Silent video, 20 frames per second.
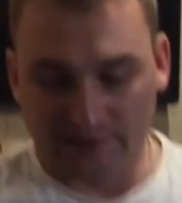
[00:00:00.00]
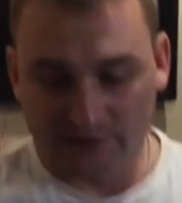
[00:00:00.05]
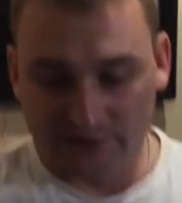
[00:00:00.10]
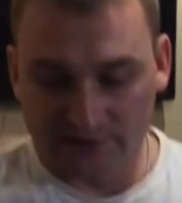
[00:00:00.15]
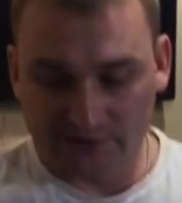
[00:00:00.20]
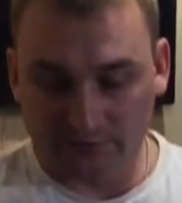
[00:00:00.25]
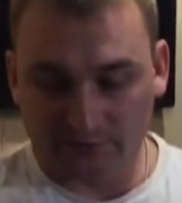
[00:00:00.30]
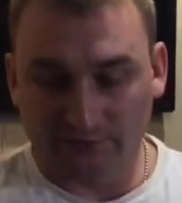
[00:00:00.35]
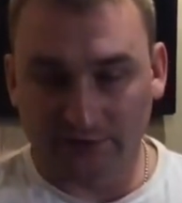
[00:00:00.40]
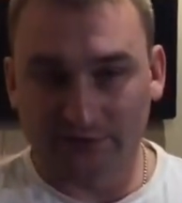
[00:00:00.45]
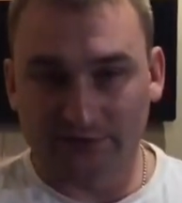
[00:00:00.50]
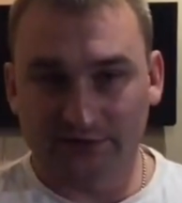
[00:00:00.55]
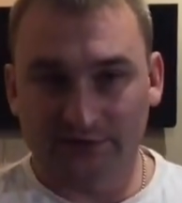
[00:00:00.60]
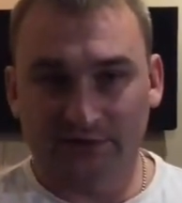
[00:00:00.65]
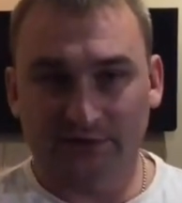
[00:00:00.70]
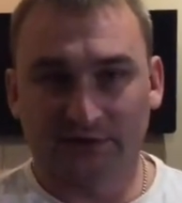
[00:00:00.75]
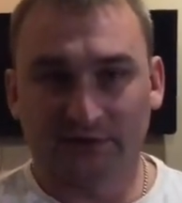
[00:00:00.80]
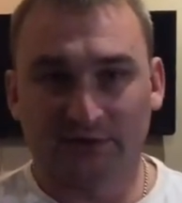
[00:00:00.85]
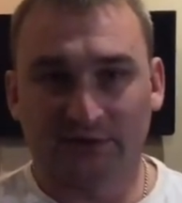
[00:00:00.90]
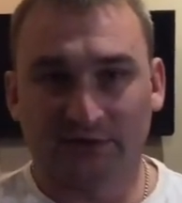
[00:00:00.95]
количество
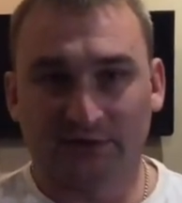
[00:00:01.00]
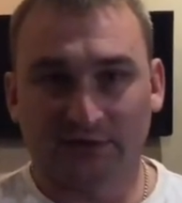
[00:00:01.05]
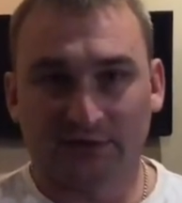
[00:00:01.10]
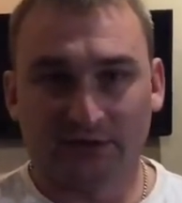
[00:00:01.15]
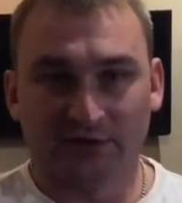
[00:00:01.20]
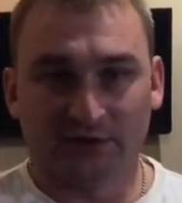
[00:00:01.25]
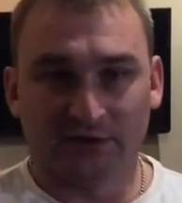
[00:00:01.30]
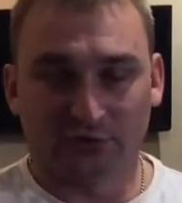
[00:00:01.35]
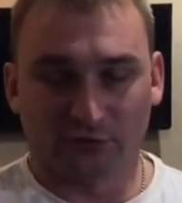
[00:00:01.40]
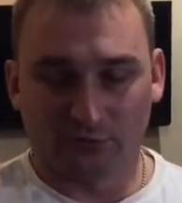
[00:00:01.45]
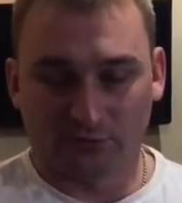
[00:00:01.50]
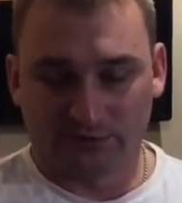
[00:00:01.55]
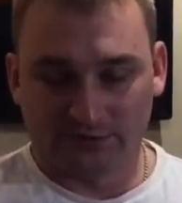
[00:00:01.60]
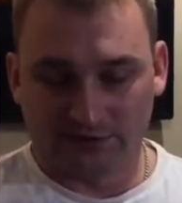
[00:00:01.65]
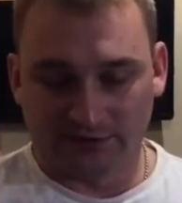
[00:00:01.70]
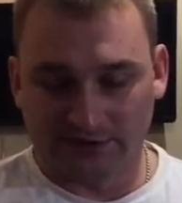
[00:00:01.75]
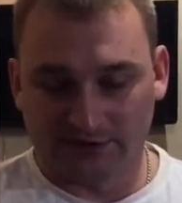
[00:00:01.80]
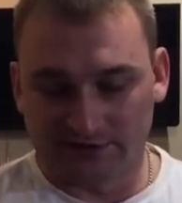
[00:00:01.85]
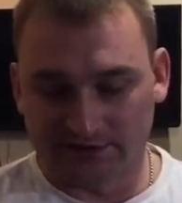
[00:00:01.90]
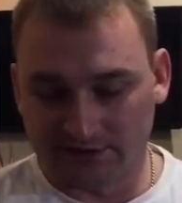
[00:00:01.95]
воды и что
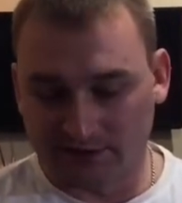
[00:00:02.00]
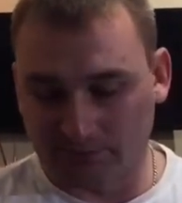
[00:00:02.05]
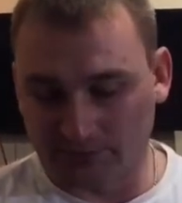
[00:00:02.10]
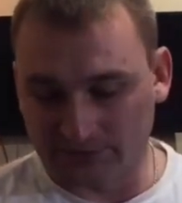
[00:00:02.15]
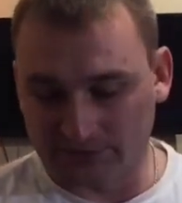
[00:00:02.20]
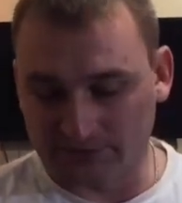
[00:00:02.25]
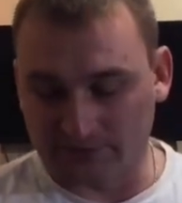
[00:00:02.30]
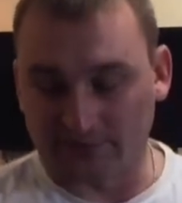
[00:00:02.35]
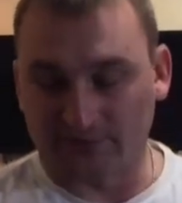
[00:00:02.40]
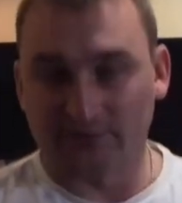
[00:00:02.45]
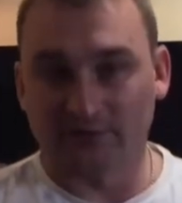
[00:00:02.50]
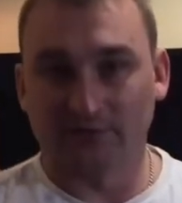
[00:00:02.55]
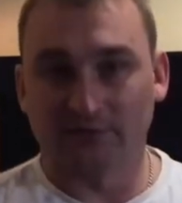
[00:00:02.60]
быстрее закипятит.